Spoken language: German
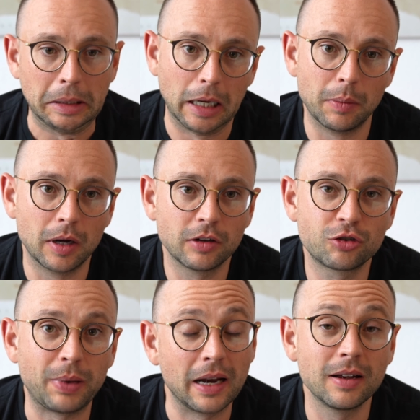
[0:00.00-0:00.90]
Aber
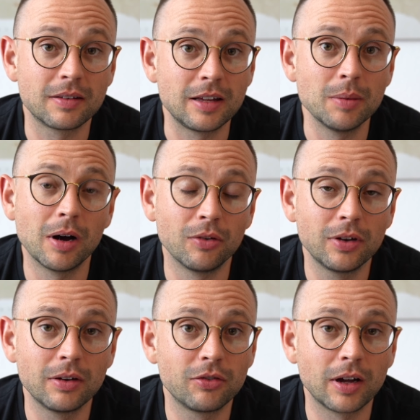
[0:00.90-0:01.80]
spannendes Thema auf
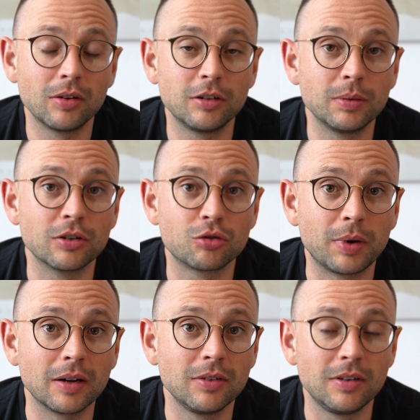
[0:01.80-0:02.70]
jeden Fall und ich bin
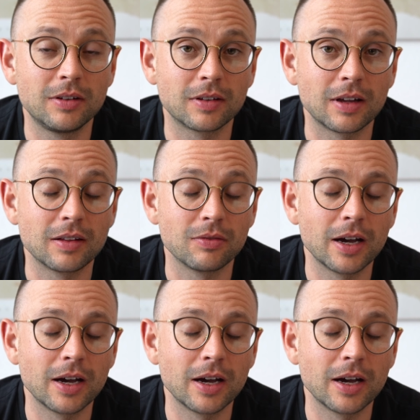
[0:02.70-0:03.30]
gespannt, wie sich das Ganze